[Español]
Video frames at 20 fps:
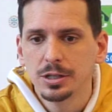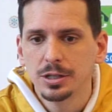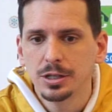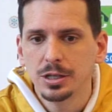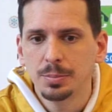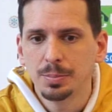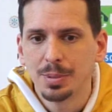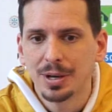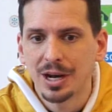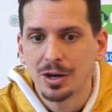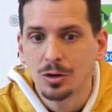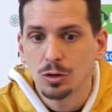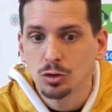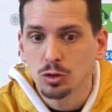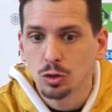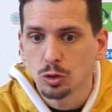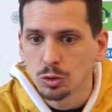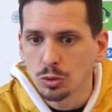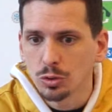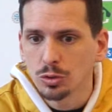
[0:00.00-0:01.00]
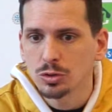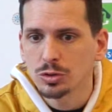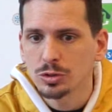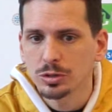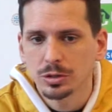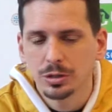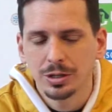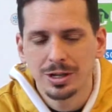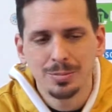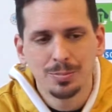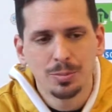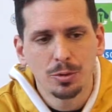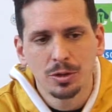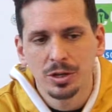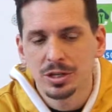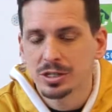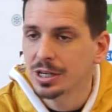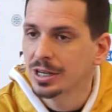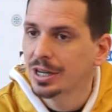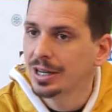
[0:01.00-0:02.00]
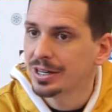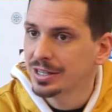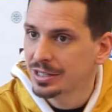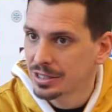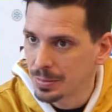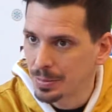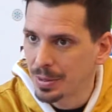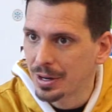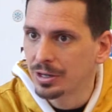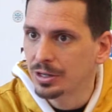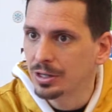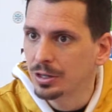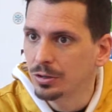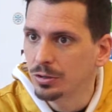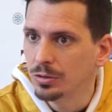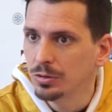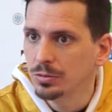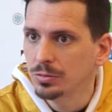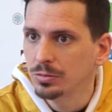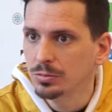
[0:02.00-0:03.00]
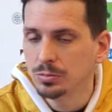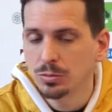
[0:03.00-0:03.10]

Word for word: y para nosotros el poder sacar este partido,